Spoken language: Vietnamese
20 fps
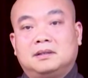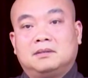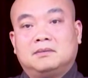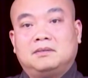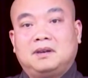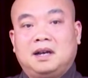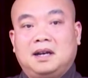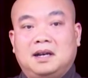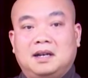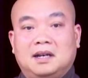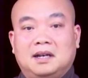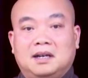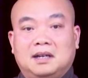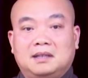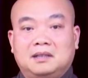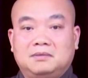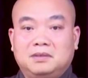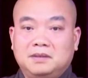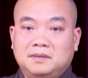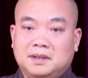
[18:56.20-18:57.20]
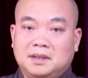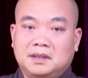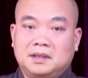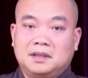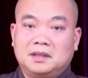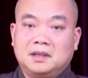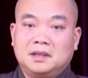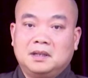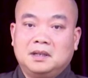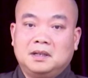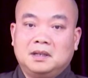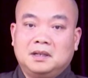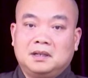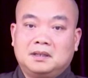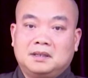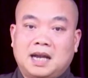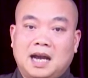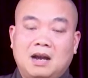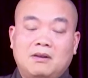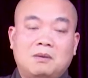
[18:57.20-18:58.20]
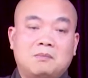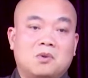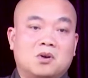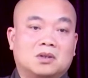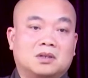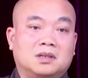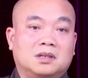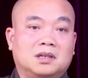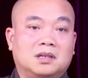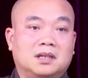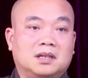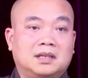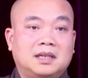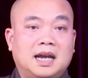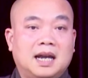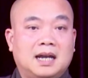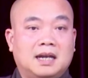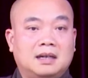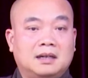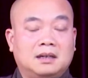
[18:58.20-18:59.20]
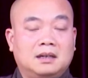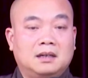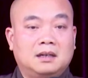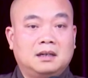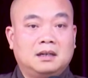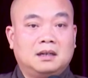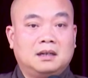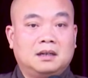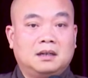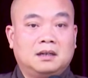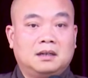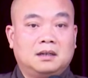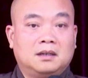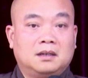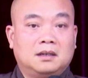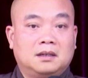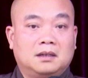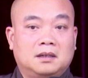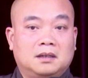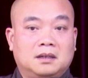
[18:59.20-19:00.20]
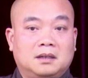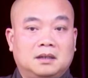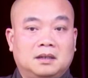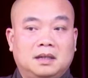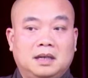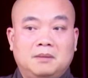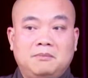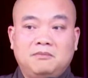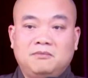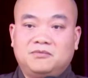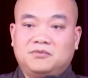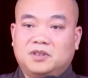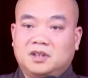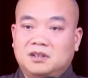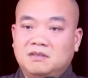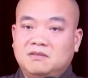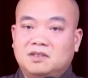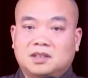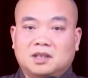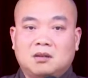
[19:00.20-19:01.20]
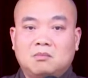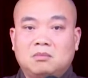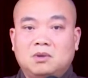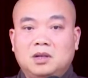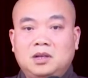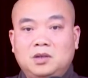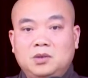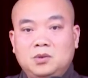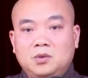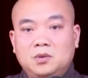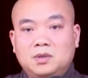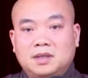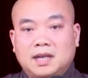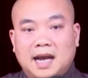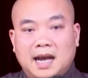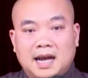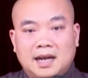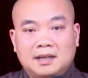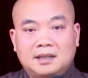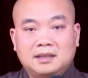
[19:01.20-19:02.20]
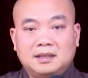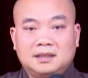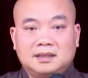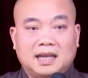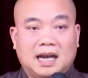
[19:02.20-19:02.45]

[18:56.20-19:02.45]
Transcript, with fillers: và thưa quý vị trải qua một thời gian nắm vững và thông hiểu cả kinh